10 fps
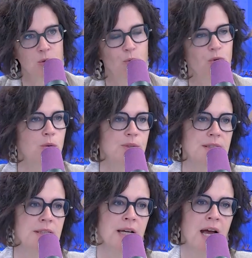On voit
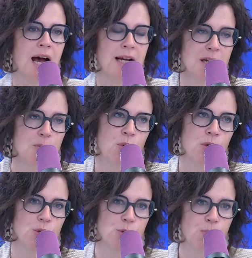aussi à quel point
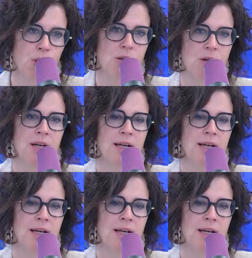le sport